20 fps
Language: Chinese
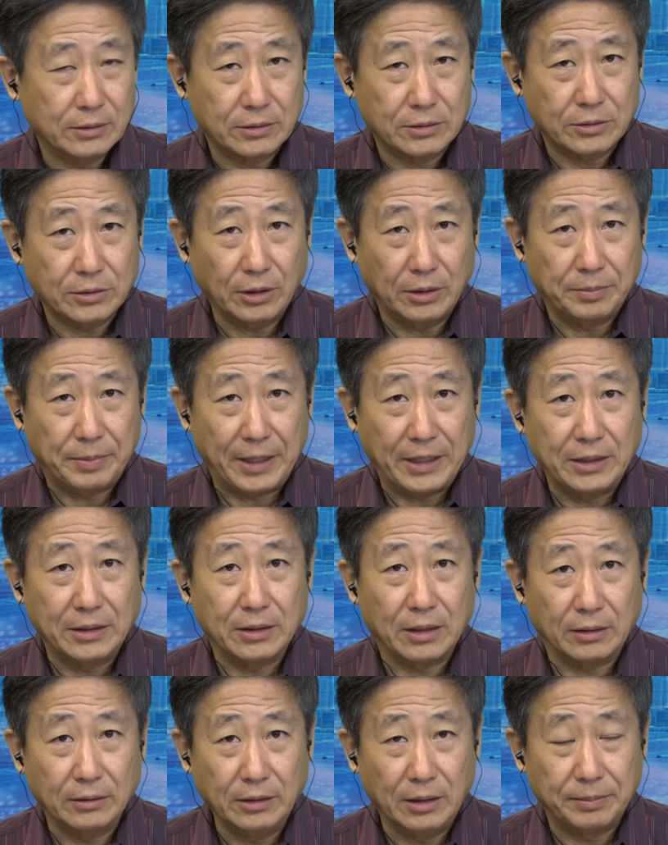这儿赔一
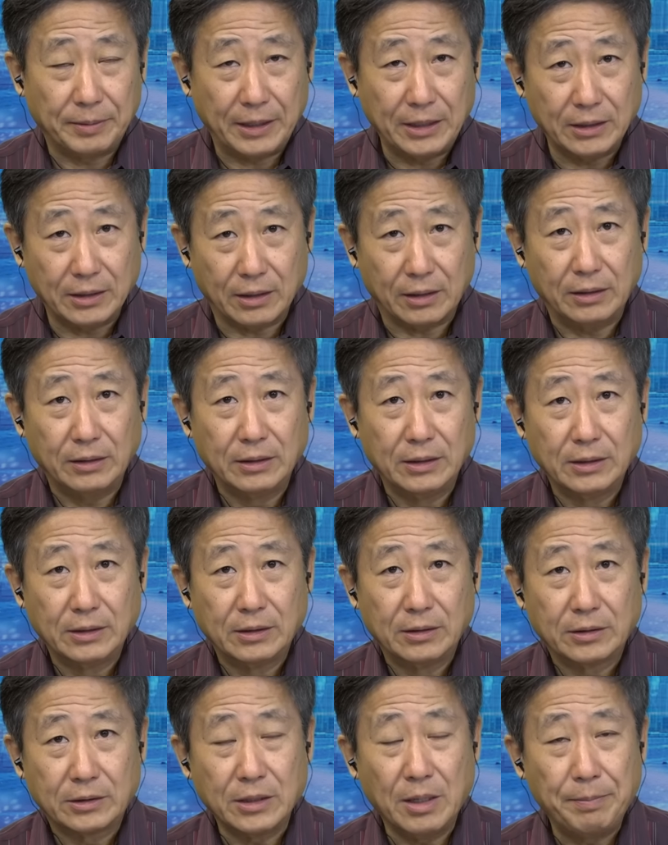点，那儿赔一点，
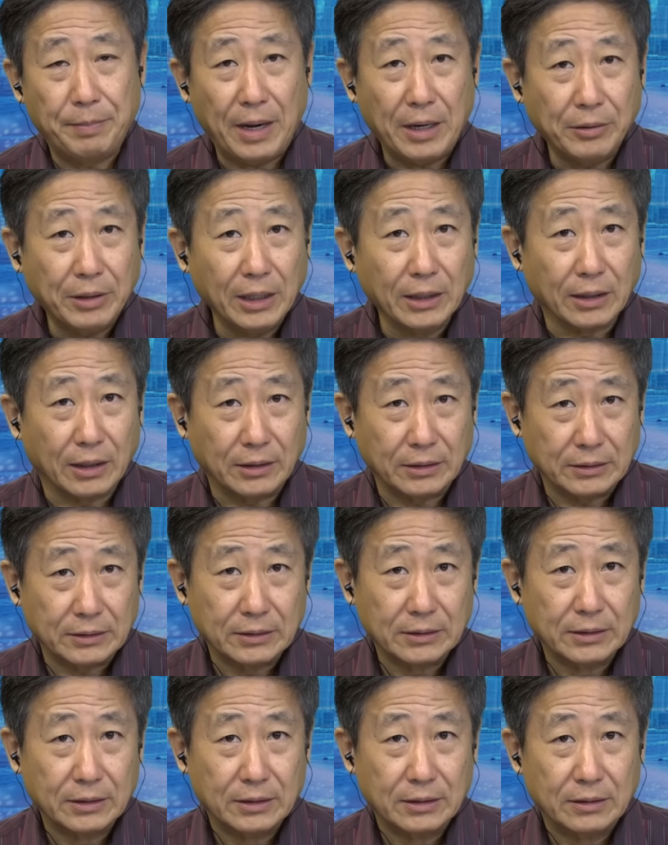剩8块了。
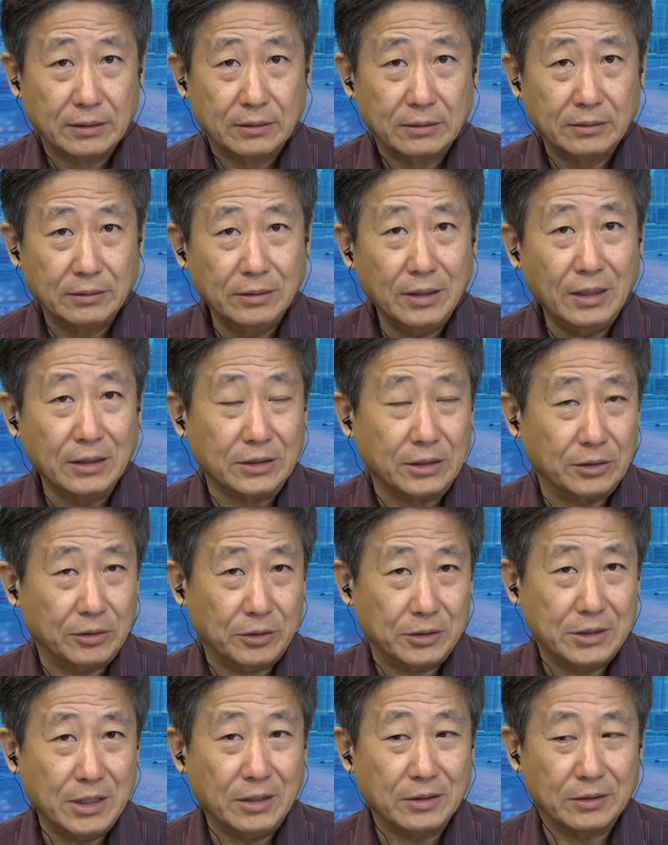那你
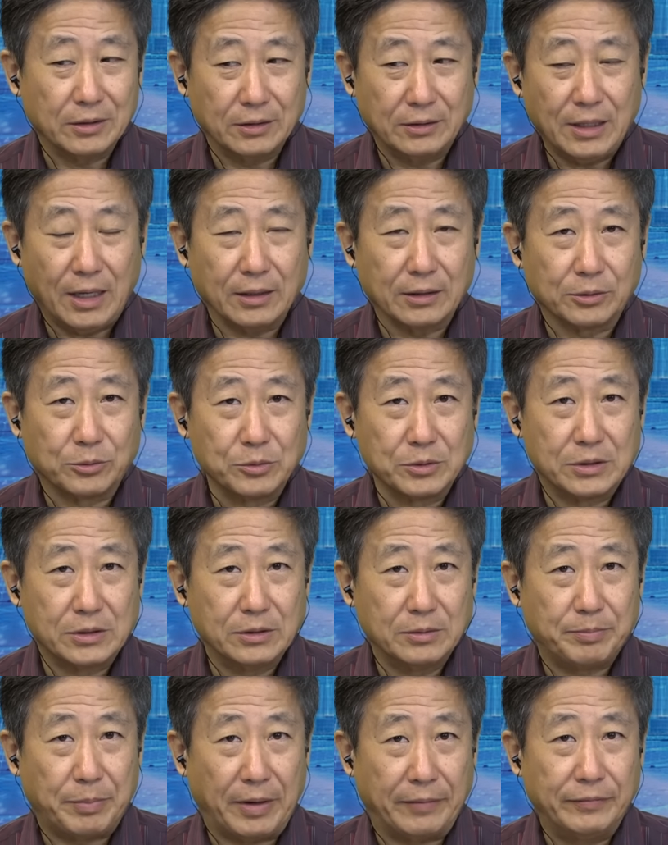要这样的大的公
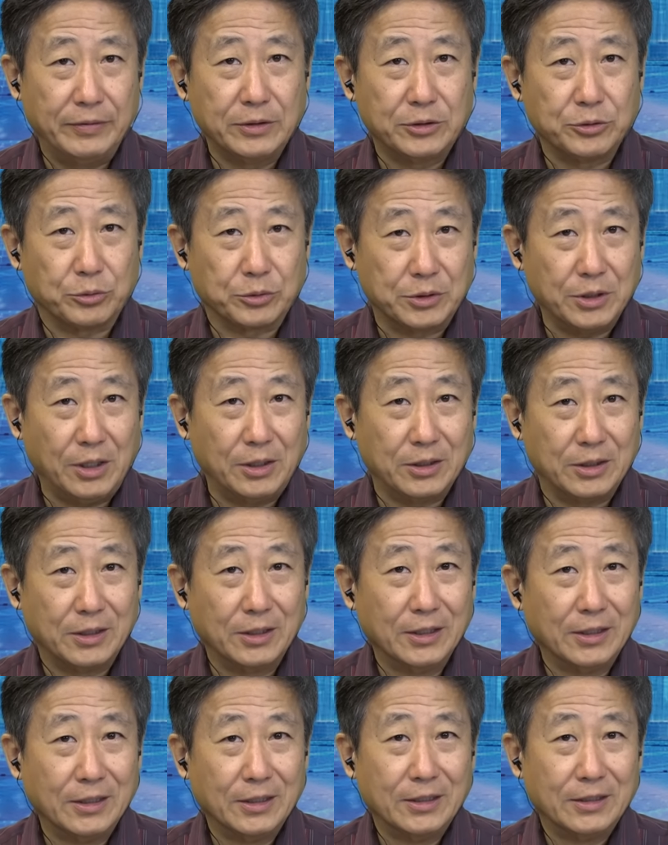司，92%。
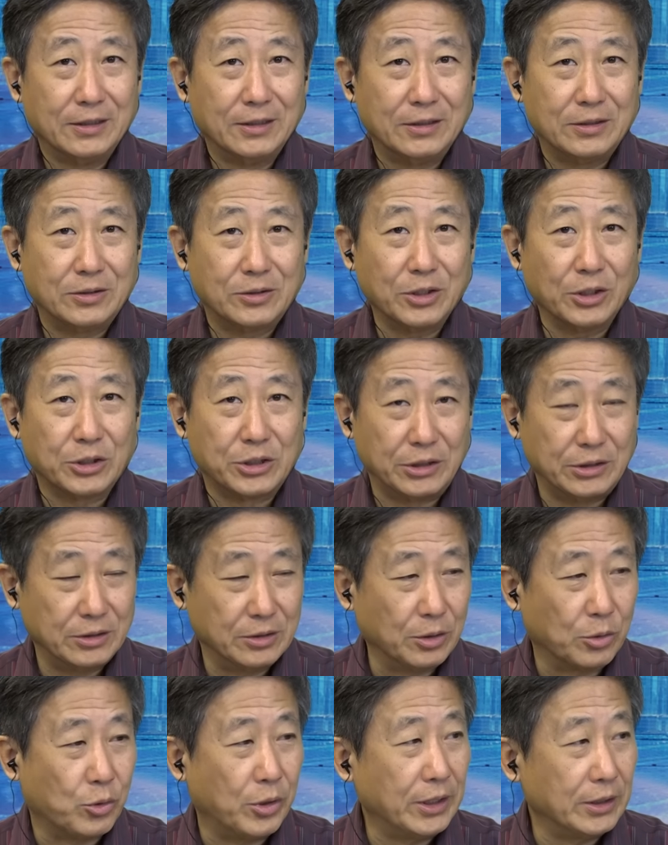这个是一
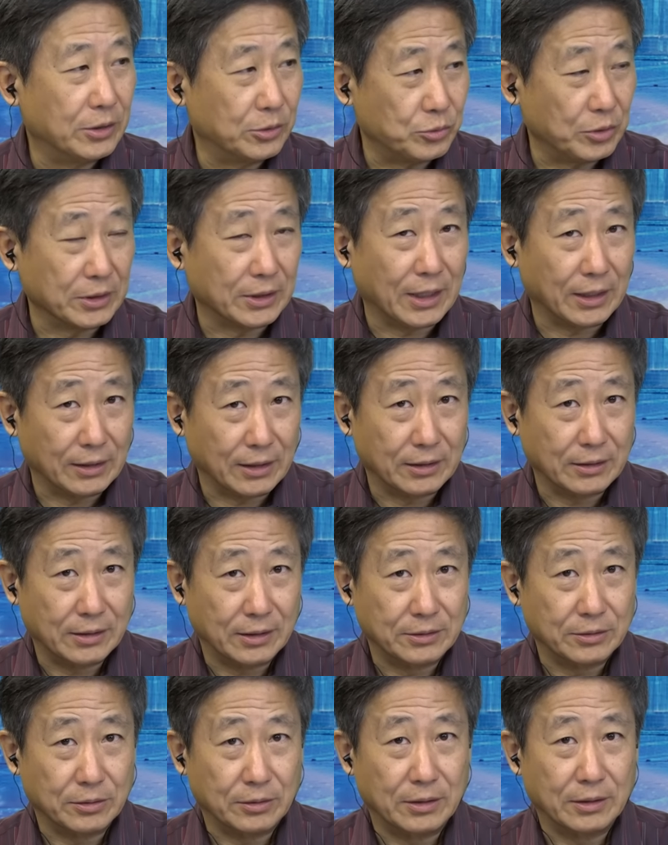个亏的状态了，
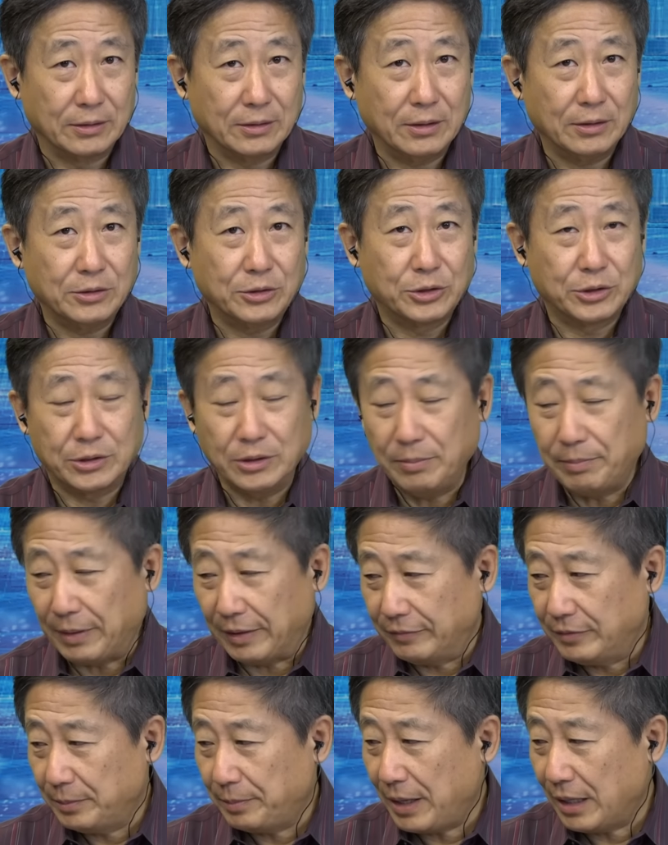对对，它只剩
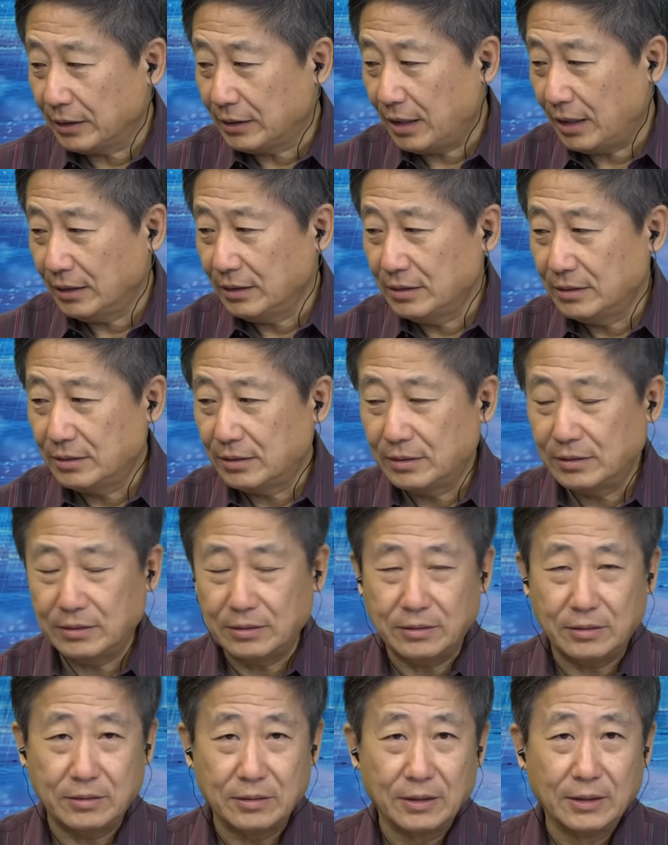8%，它
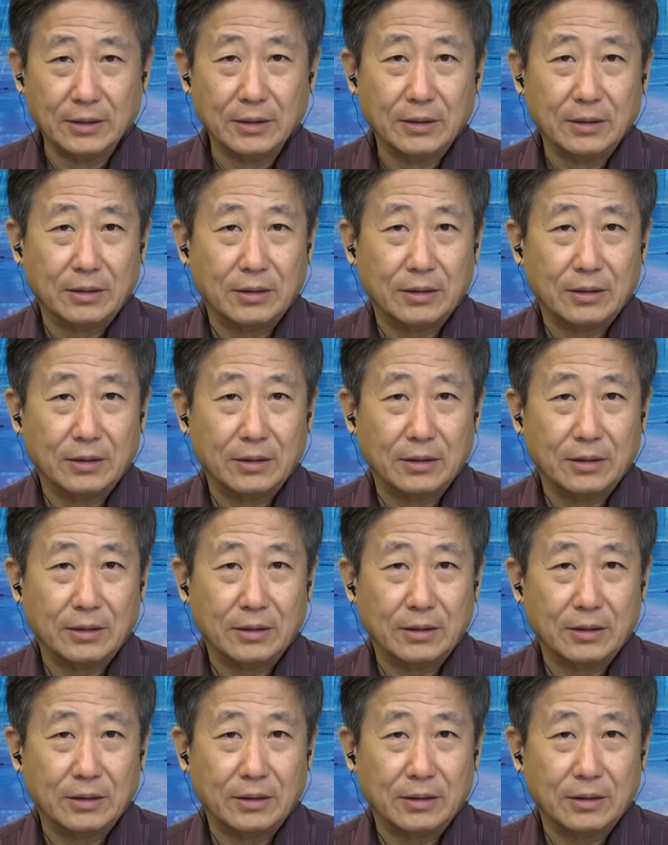还有人工